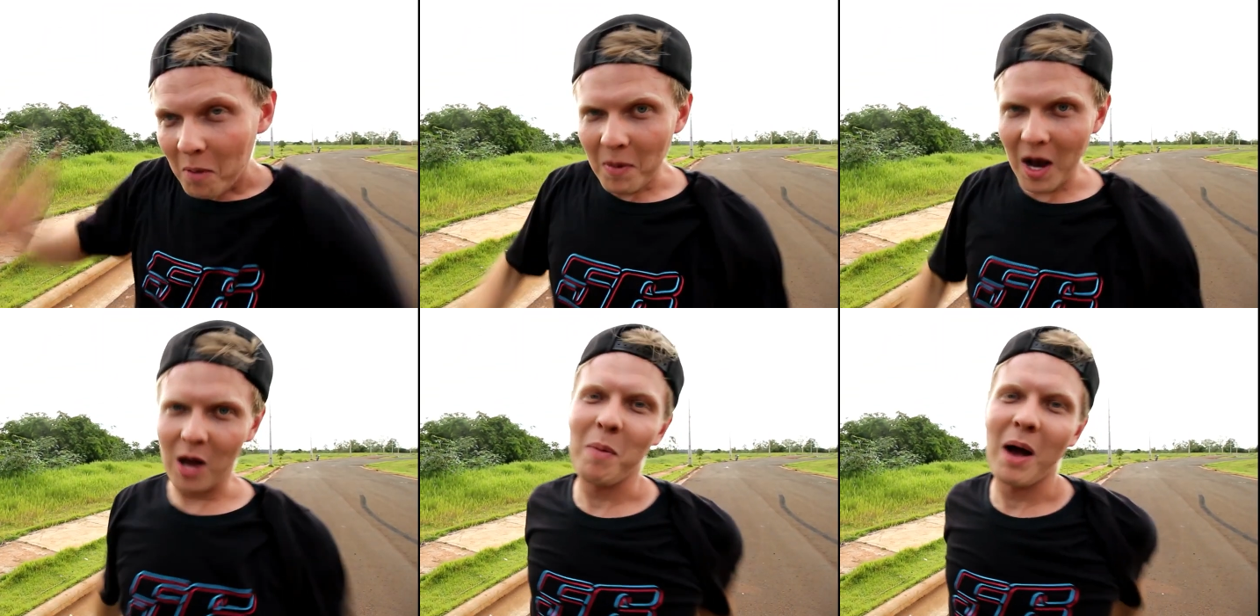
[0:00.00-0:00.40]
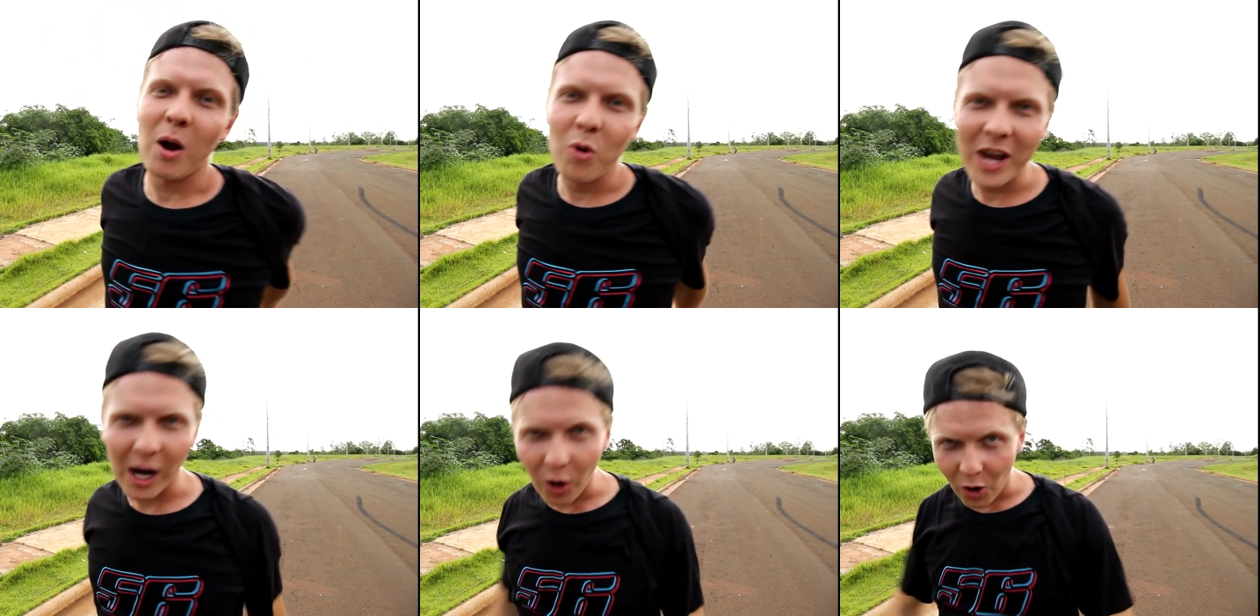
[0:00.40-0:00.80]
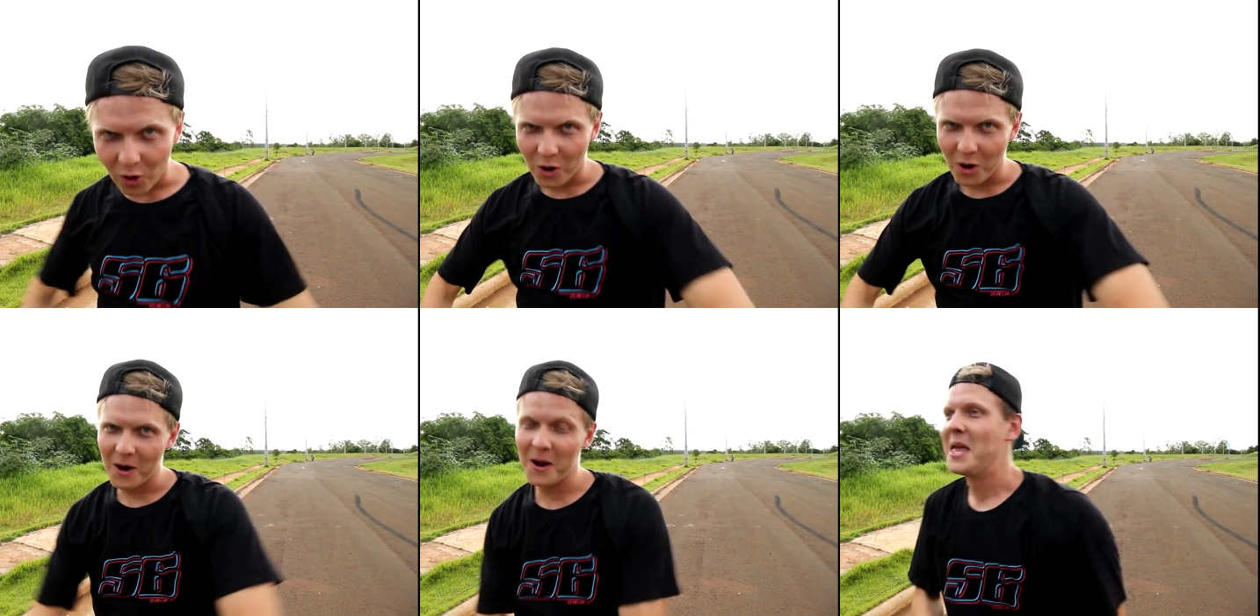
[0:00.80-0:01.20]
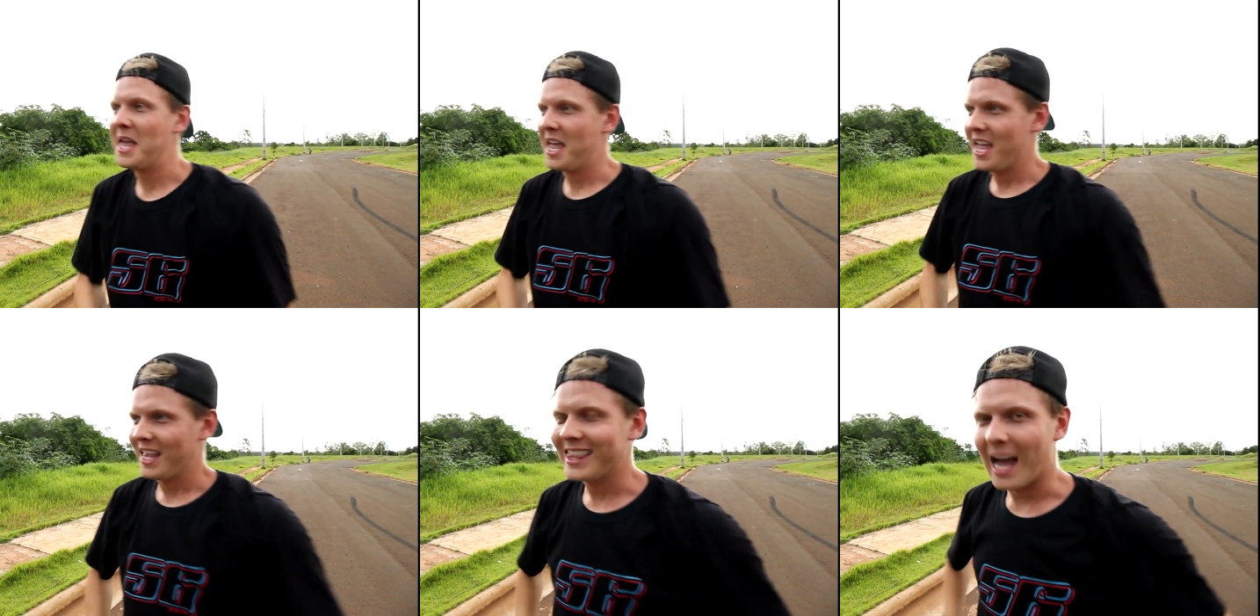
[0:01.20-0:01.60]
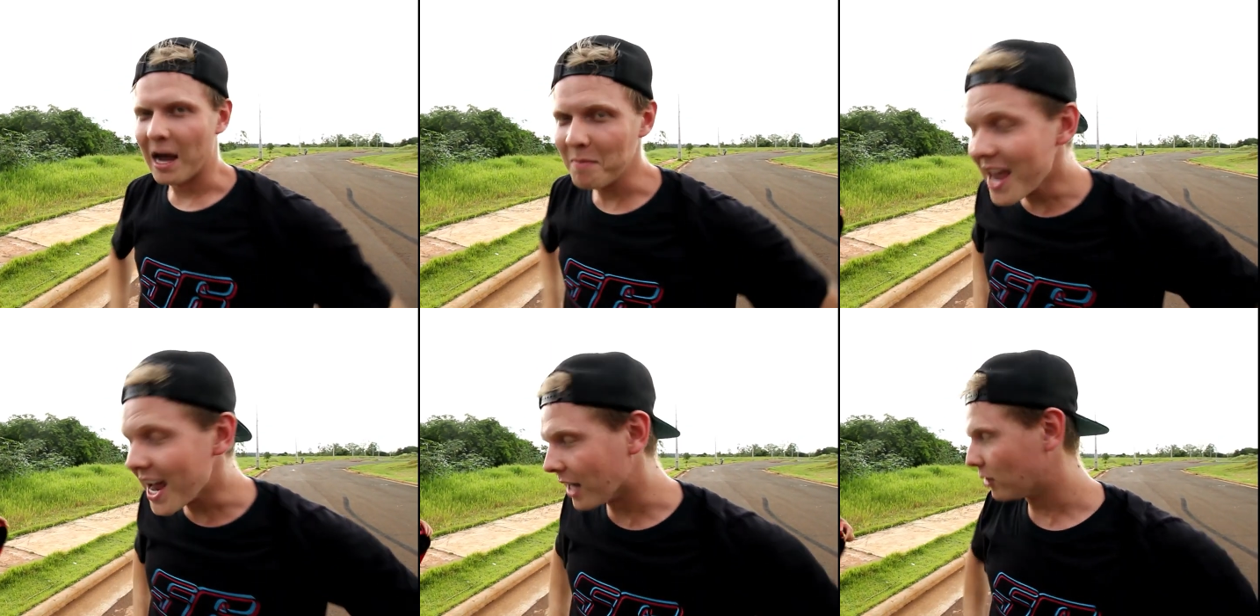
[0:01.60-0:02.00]
Mano, o bagulho é louco. É Dá
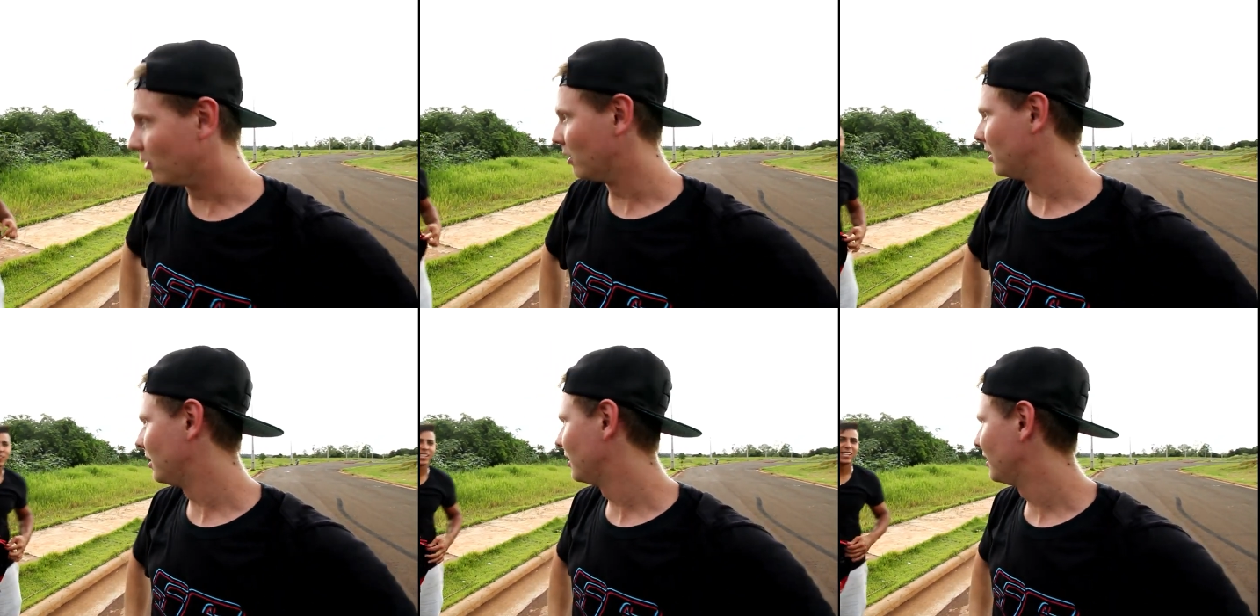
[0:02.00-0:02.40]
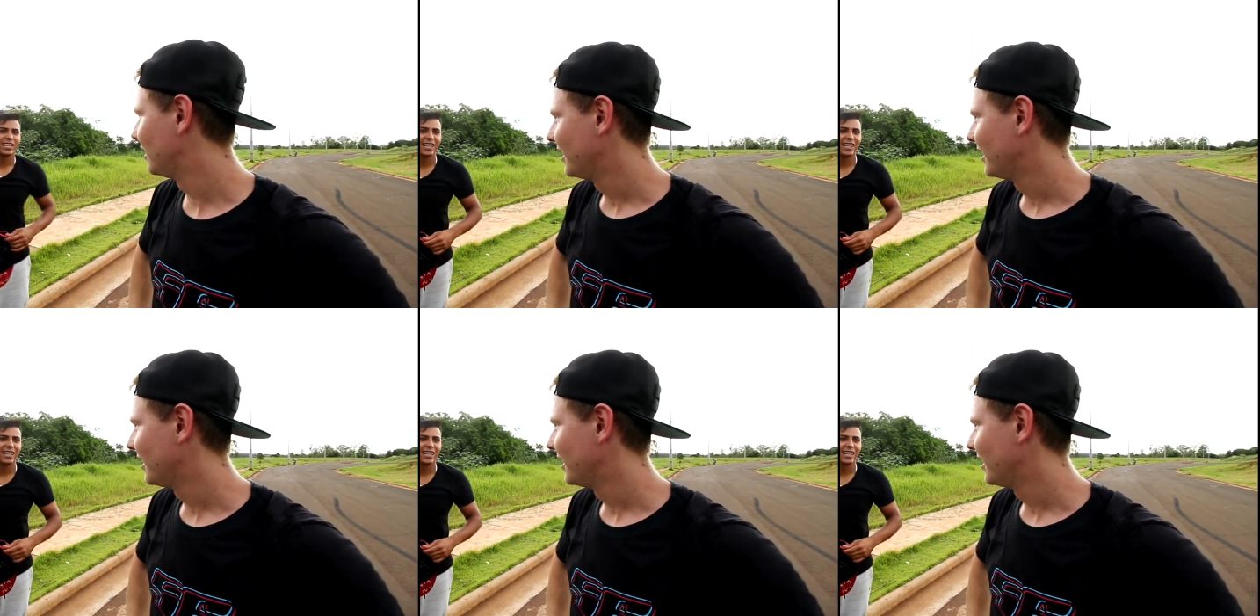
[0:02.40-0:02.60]
medo. Drift.